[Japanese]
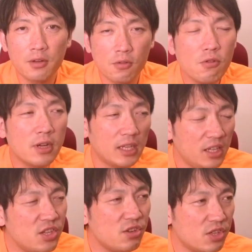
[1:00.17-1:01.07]
今回
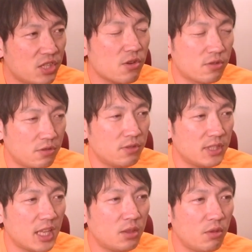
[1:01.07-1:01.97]
21曲
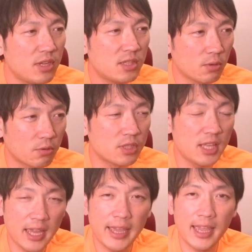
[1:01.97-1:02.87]
セットリストとし
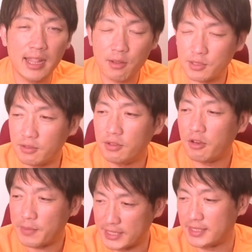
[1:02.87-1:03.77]
て、作っ
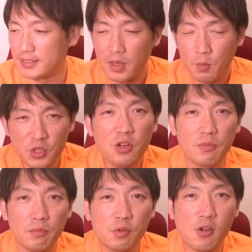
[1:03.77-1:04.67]
ております。もちろ
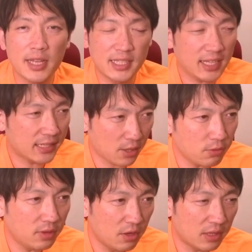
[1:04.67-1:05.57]
ん僕が好きな
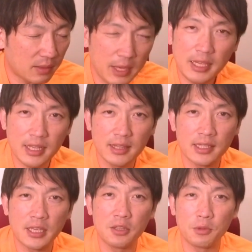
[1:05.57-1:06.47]
曲っていうのがメインなん
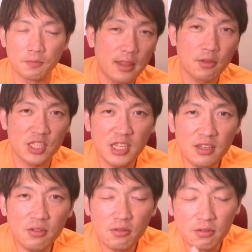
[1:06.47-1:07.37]
ですけども、
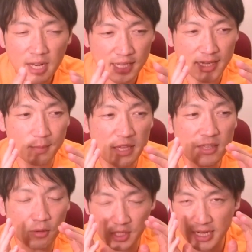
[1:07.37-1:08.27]
シングルぐらいしか
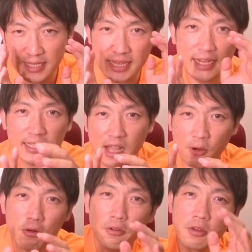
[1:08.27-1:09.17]
ビーズを知らない方が
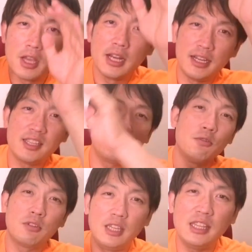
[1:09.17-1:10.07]
これ
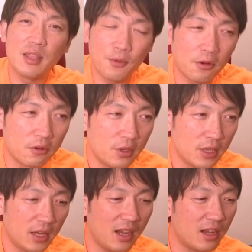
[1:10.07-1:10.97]
リストを聞いても、
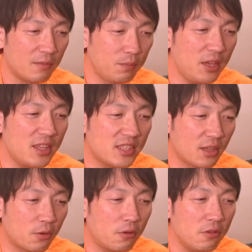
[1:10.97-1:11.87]
あ、
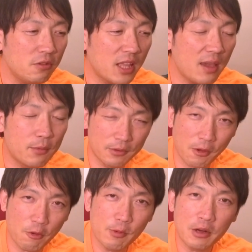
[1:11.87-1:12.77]
ビーズってこういうタイプの
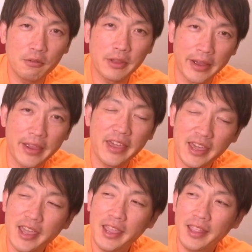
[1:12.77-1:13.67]
曲もあるんだ、
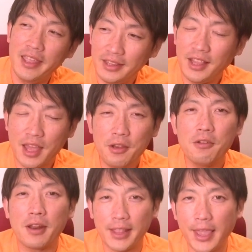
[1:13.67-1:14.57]
へーってなる
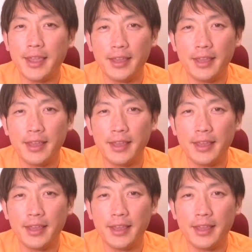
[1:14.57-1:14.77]
ようなね、